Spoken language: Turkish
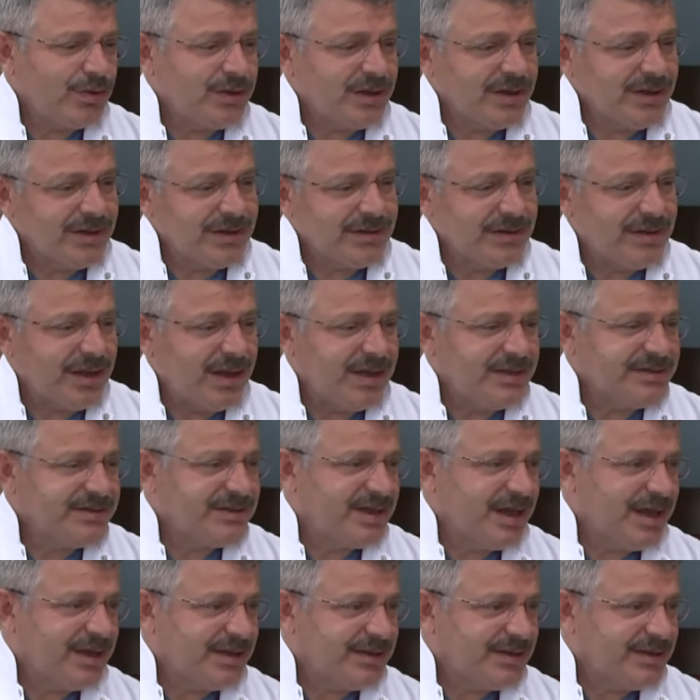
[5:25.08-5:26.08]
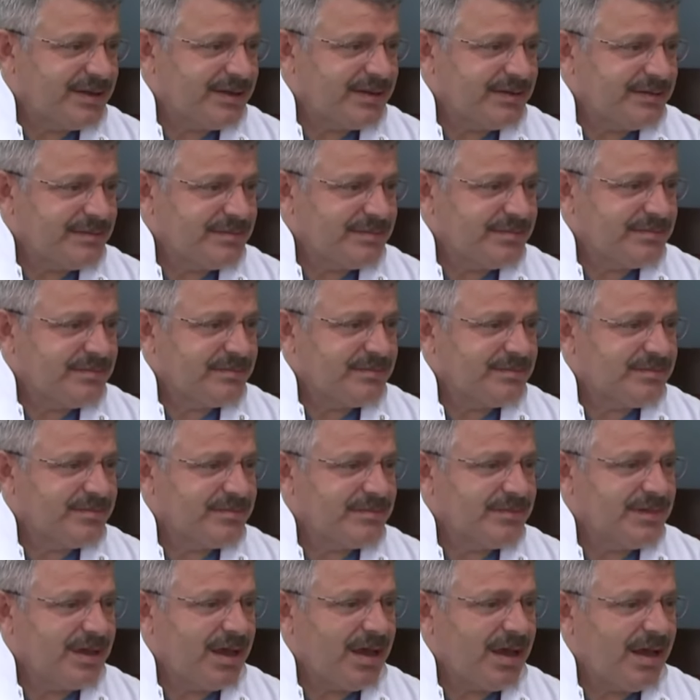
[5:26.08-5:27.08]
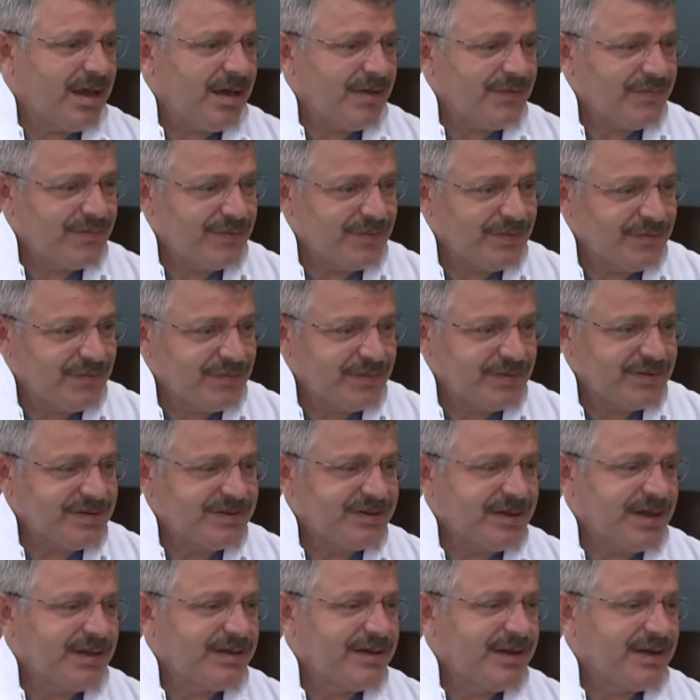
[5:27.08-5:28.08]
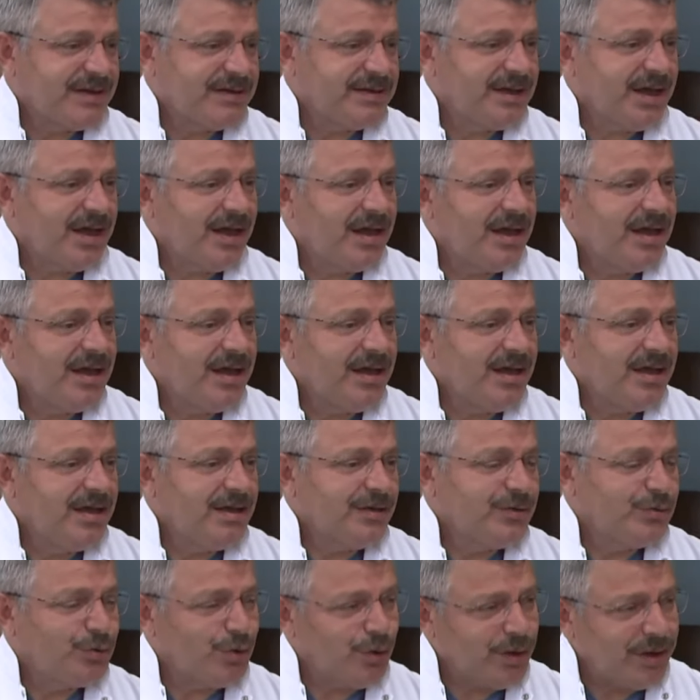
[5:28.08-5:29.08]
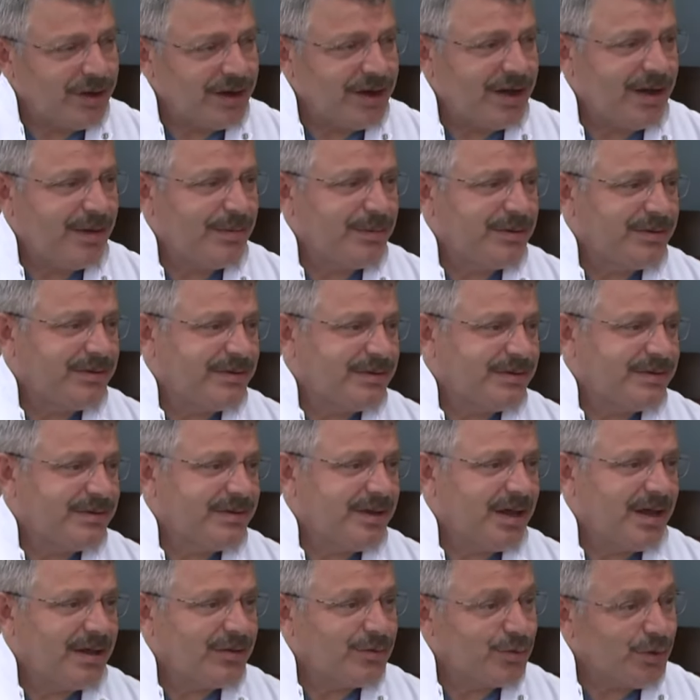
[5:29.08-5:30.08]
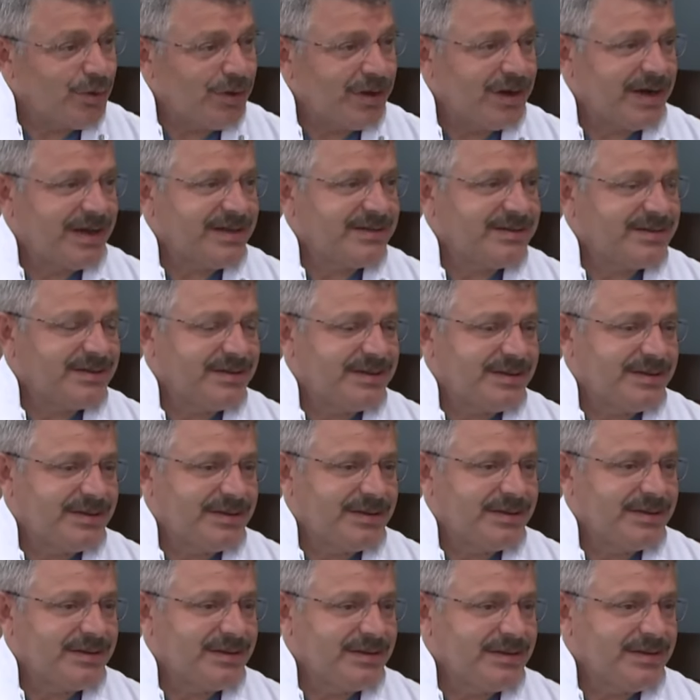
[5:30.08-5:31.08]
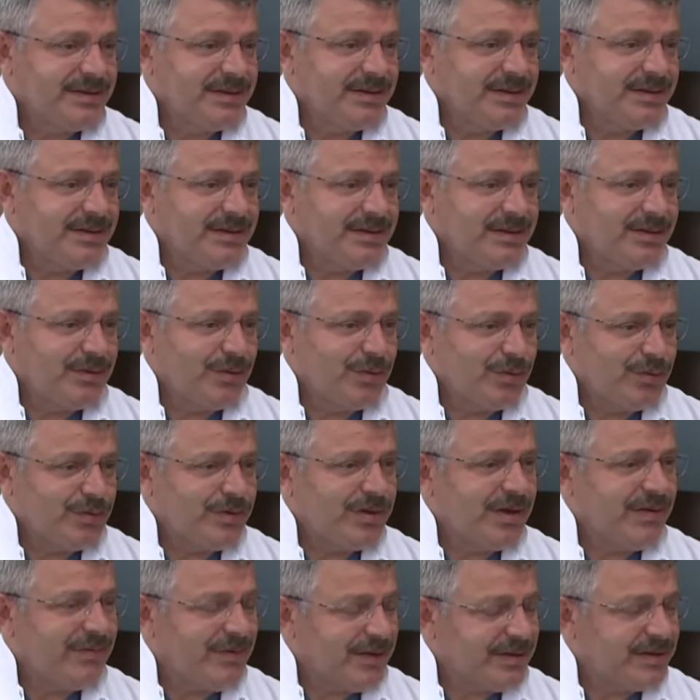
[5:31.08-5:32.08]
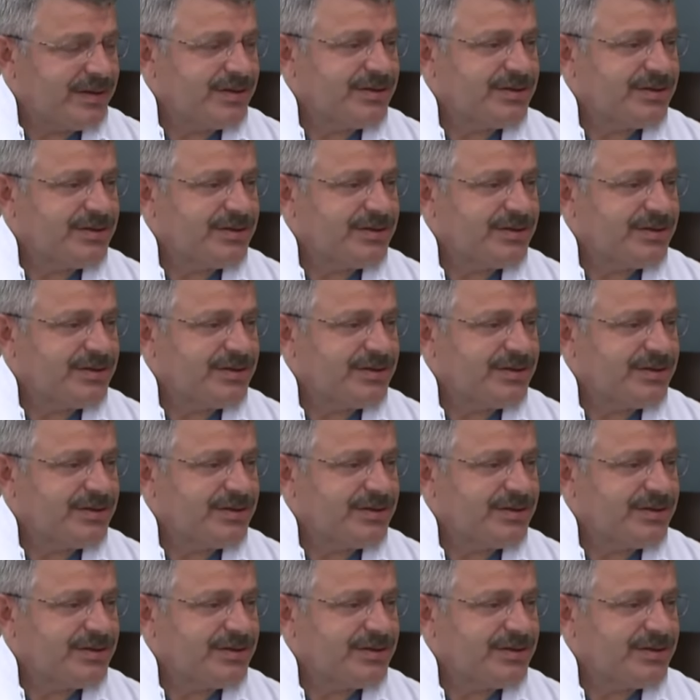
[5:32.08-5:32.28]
ortalık daha sakin, daha hafif, insanlar daha tolerable'dı, daha toleranslıydı. Onun da